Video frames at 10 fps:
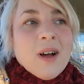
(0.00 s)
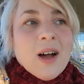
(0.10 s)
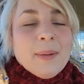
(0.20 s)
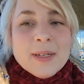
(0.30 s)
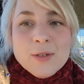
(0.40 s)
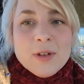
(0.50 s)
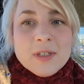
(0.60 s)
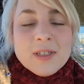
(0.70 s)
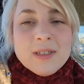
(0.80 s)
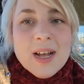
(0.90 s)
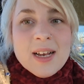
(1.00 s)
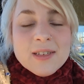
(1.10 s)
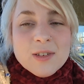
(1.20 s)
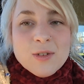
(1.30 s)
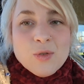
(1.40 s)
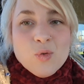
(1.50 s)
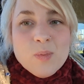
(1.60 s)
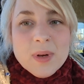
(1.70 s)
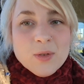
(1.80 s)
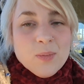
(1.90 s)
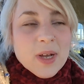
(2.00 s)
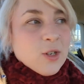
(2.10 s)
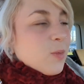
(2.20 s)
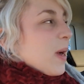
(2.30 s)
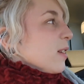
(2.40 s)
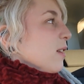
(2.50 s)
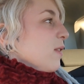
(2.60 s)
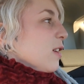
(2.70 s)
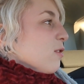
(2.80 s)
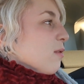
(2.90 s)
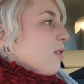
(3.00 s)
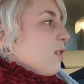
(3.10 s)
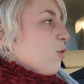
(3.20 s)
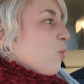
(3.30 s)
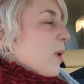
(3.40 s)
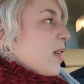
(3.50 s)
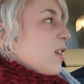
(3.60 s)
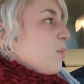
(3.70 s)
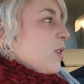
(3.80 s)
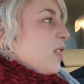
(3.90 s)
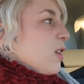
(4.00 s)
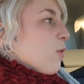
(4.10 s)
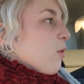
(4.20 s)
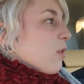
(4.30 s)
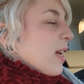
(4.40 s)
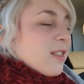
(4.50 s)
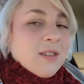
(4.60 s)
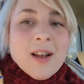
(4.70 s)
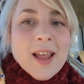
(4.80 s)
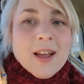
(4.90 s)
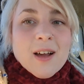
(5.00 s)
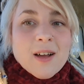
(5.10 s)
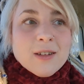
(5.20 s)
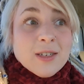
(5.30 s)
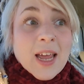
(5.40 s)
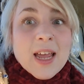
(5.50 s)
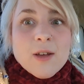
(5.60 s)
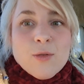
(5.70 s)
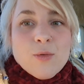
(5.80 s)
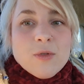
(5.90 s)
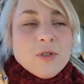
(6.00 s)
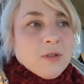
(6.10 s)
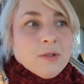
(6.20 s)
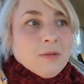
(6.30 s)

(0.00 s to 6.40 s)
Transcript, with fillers: Aber ansonsten alles super, super entspannt gewesen. Super nette Bedienung, Essen lecker, Getränke gut